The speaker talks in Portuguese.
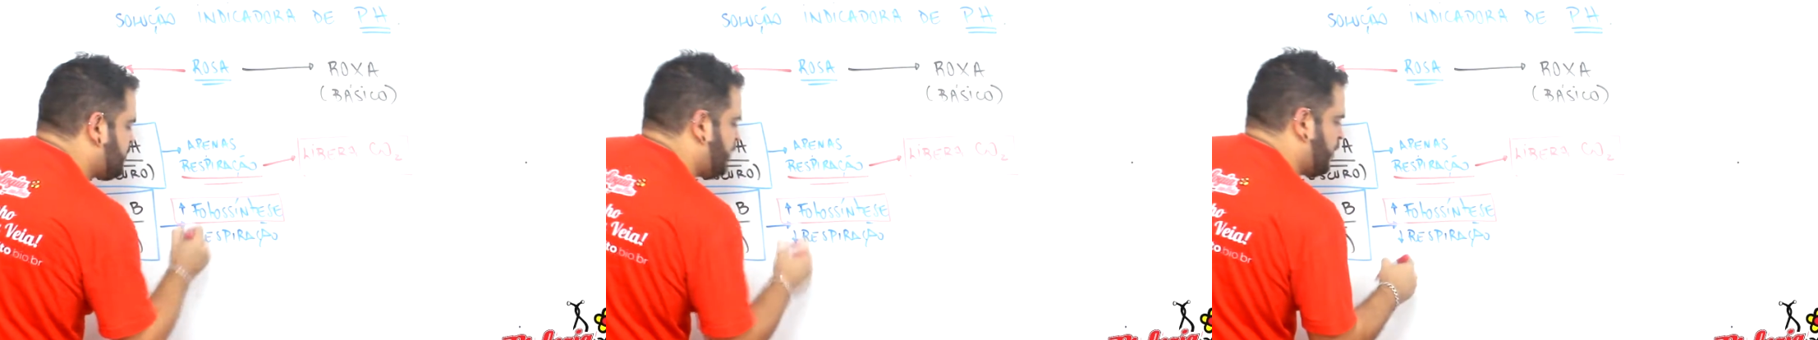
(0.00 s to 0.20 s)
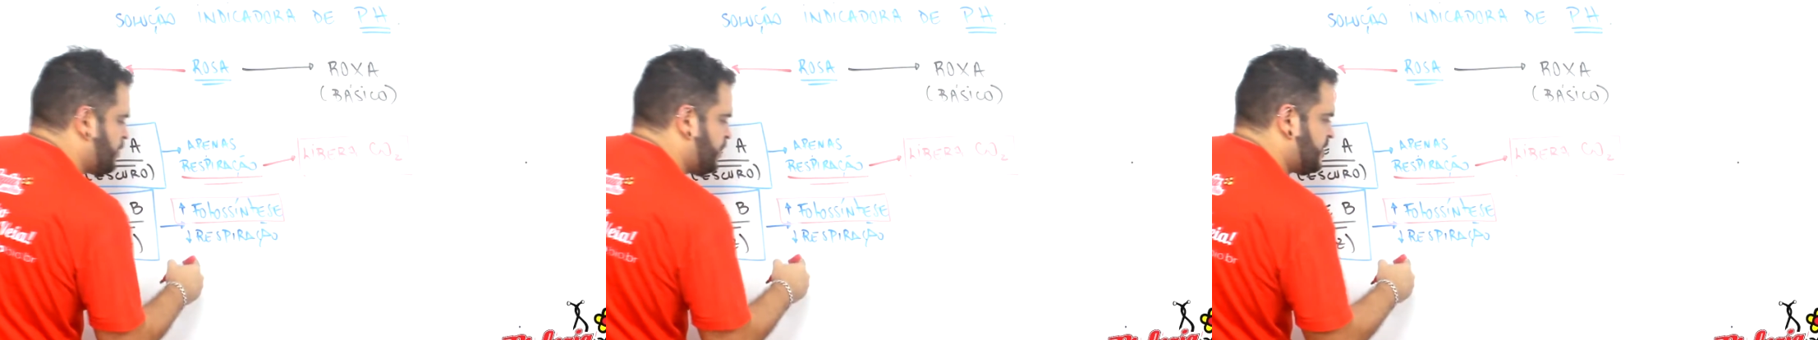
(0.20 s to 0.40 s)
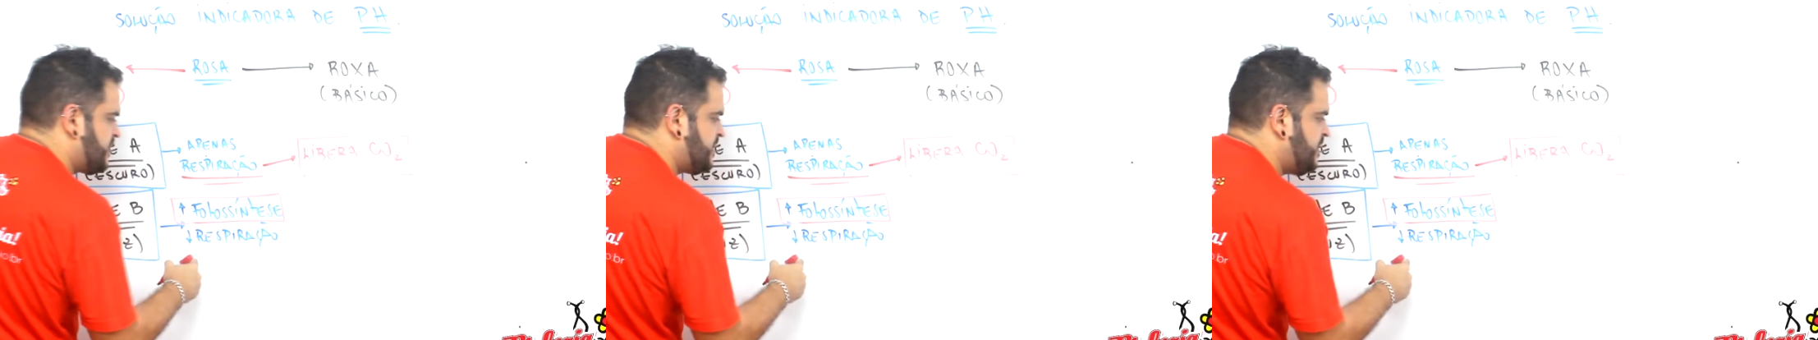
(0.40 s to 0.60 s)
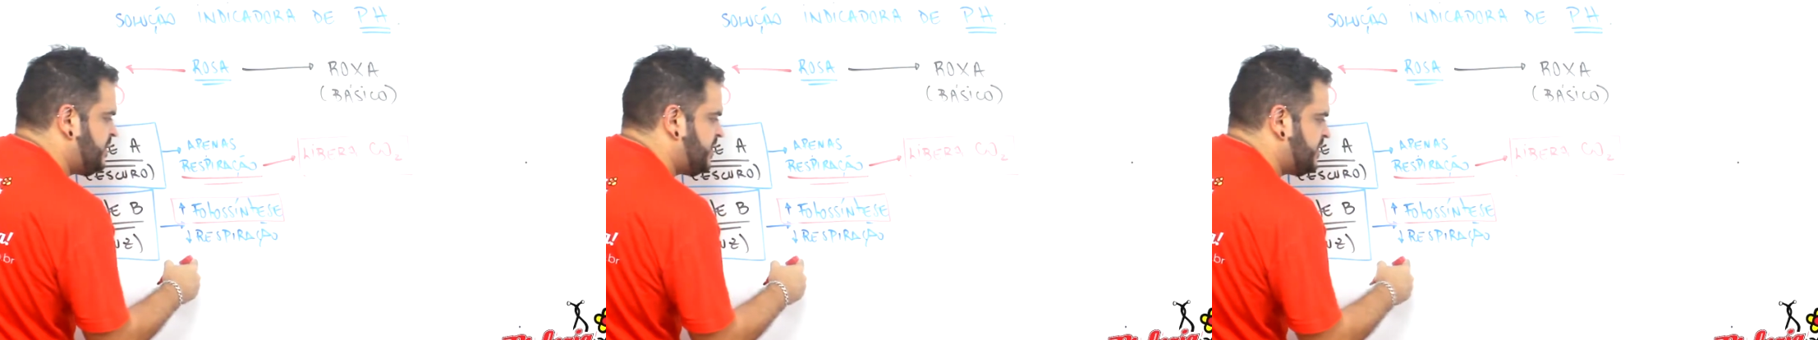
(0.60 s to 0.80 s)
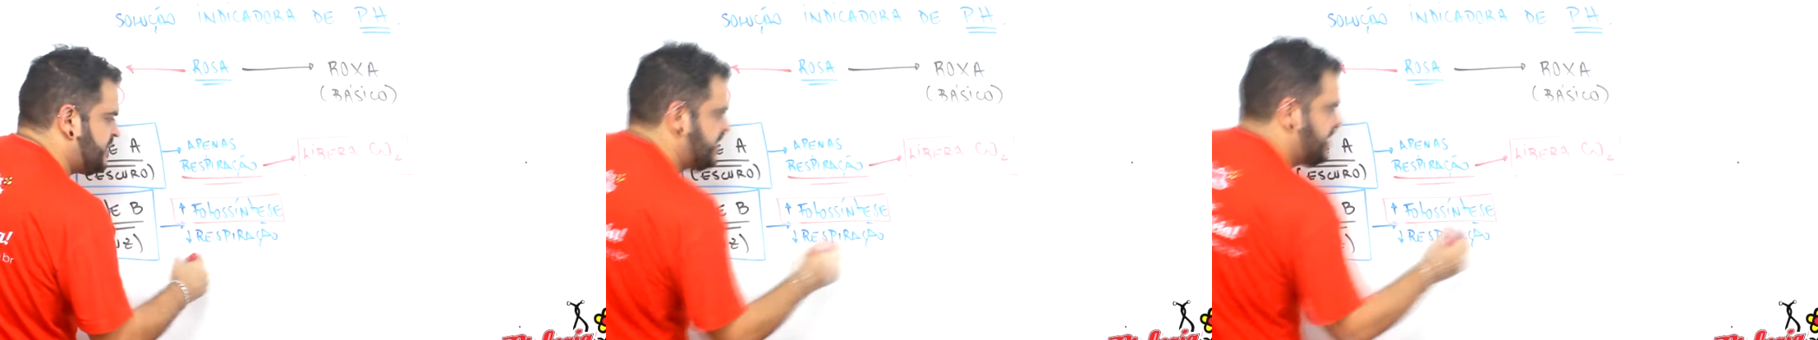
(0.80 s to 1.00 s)

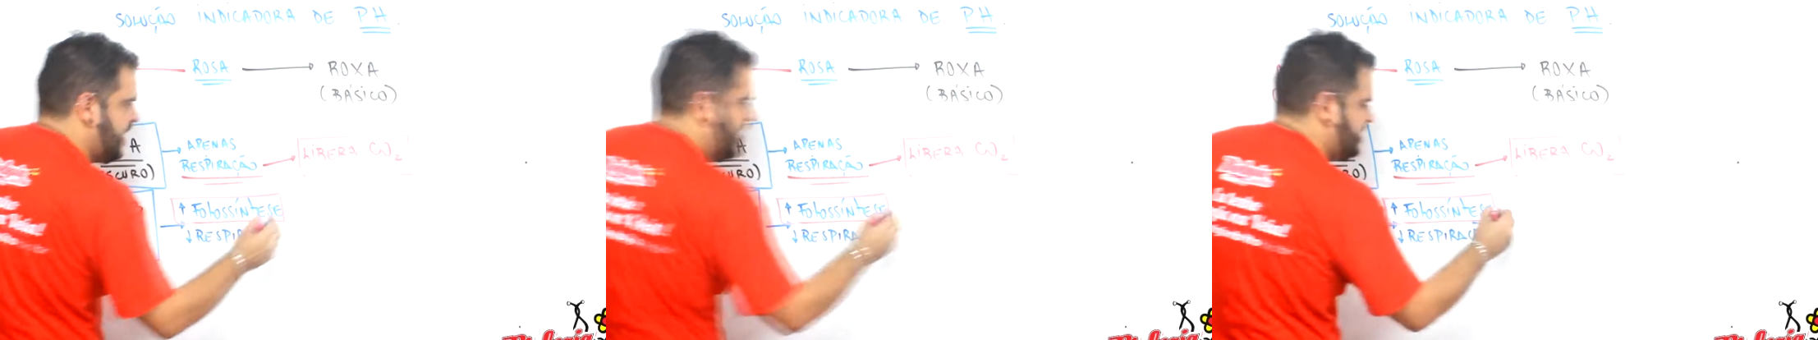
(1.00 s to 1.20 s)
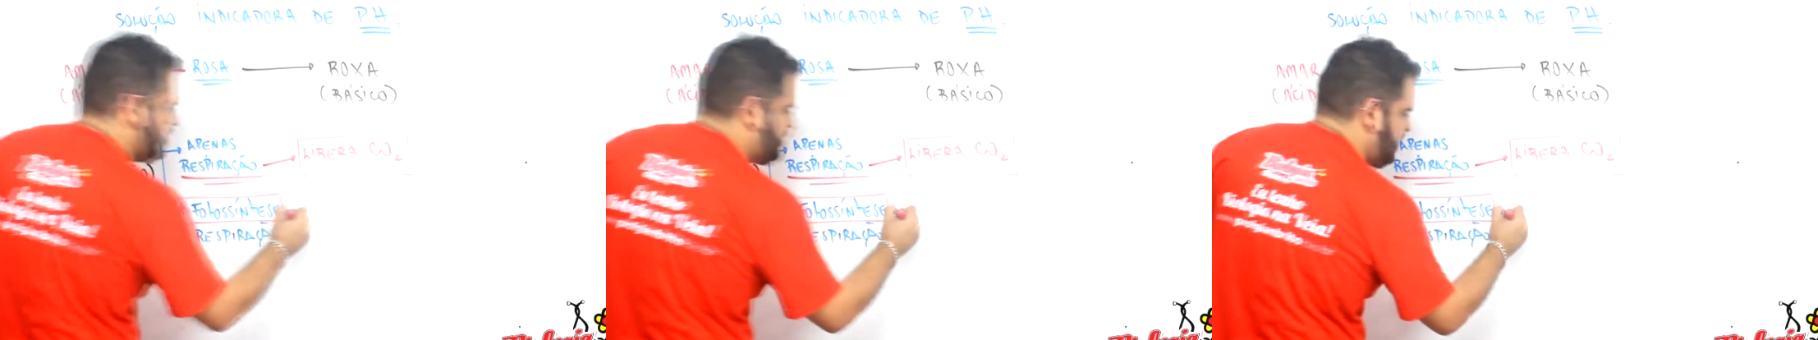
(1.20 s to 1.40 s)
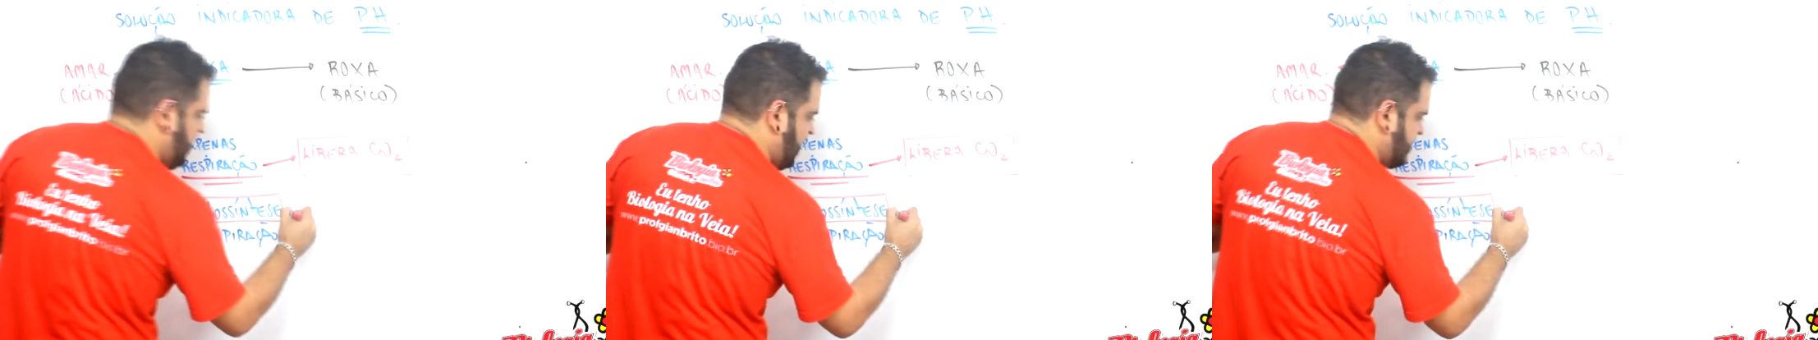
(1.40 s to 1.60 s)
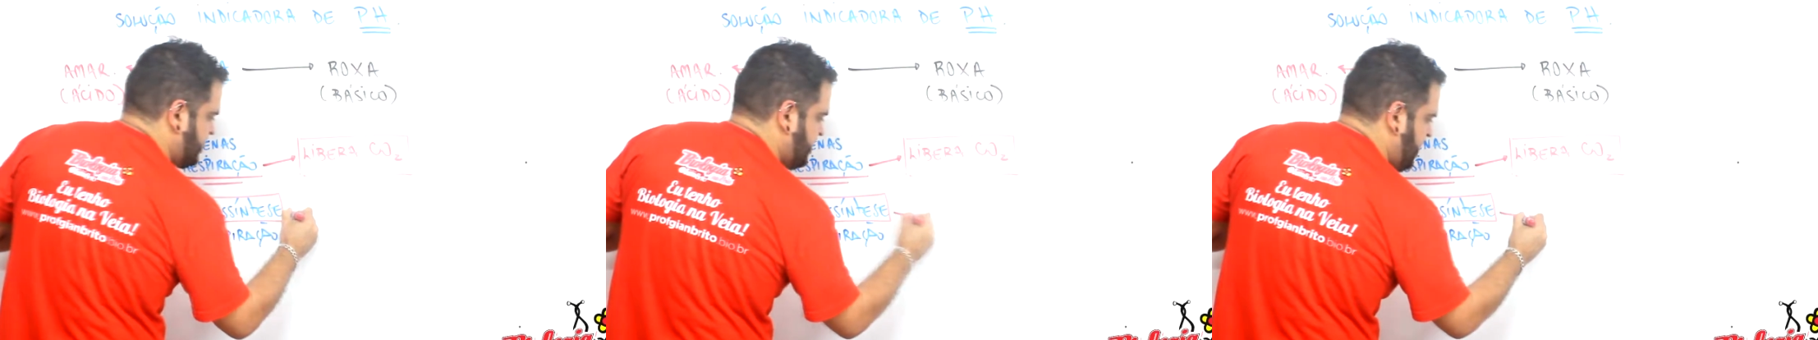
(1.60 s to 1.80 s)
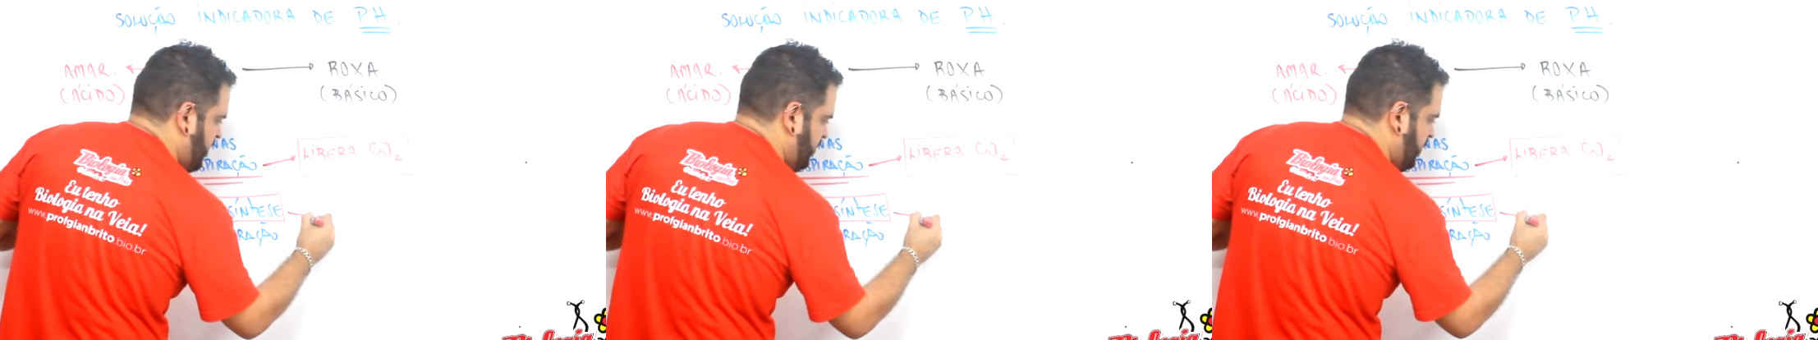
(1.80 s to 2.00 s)
fotossíntese que
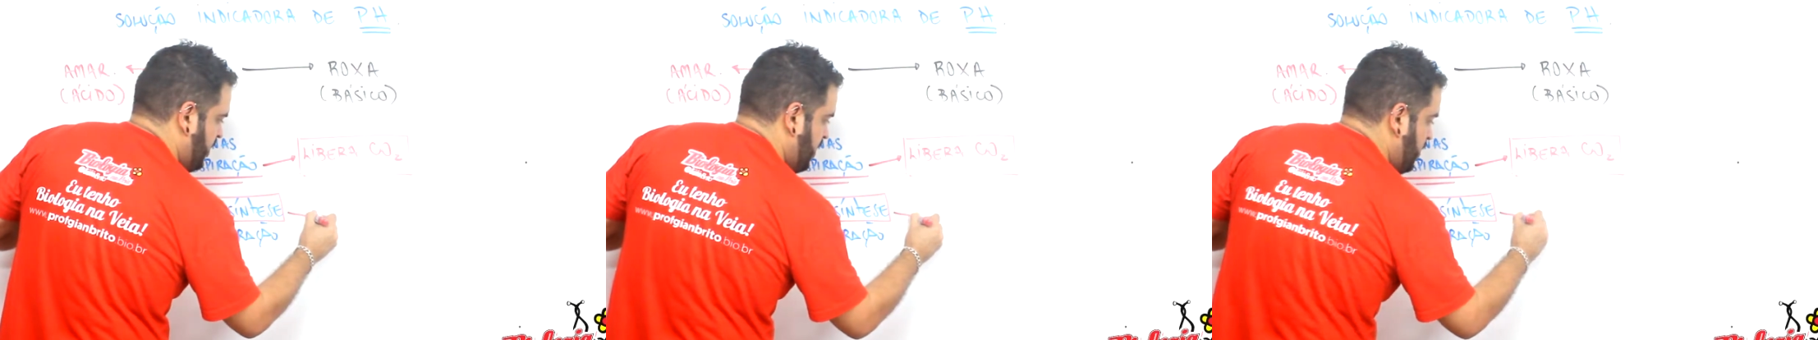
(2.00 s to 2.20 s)
respiração,